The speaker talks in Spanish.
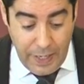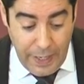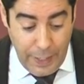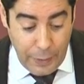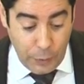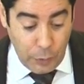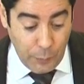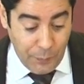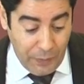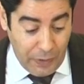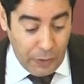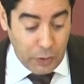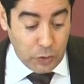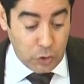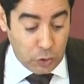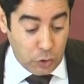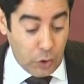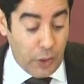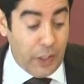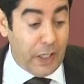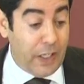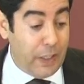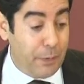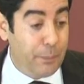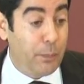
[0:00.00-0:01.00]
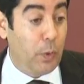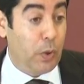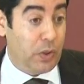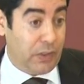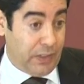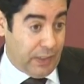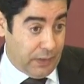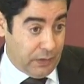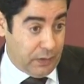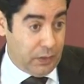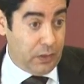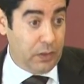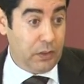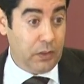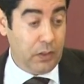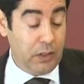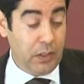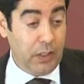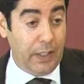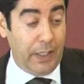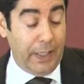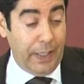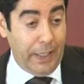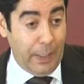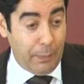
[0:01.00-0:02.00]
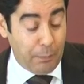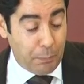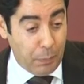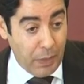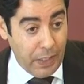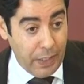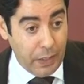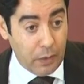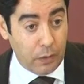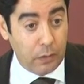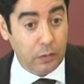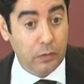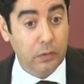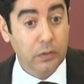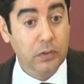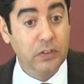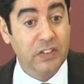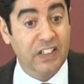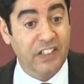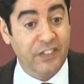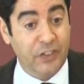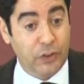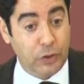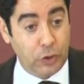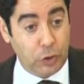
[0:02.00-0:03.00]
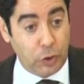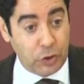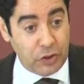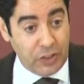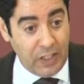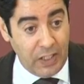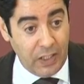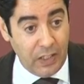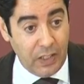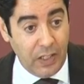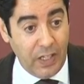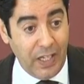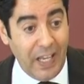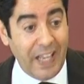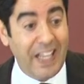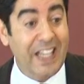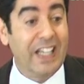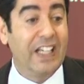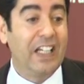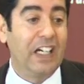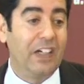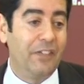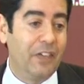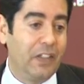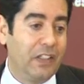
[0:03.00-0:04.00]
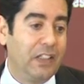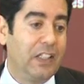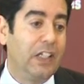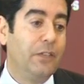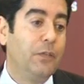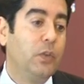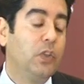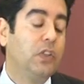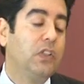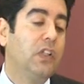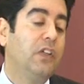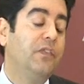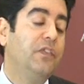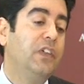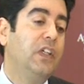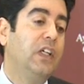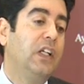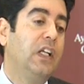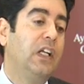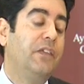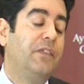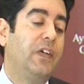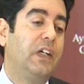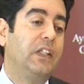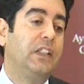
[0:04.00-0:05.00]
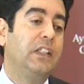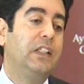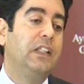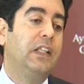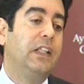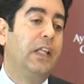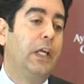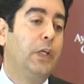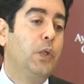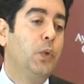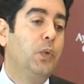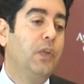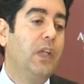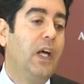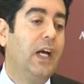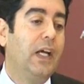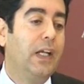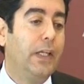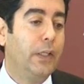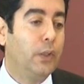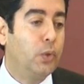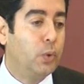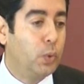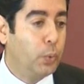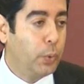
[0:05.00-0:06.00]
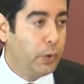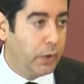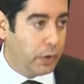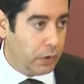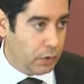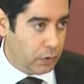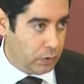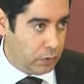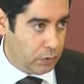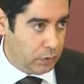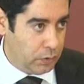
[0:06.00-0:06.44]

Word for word: Esto para nosotros es importante. Empleo, servicios sociales. Incrementamos también la partida de ayudas al estudio.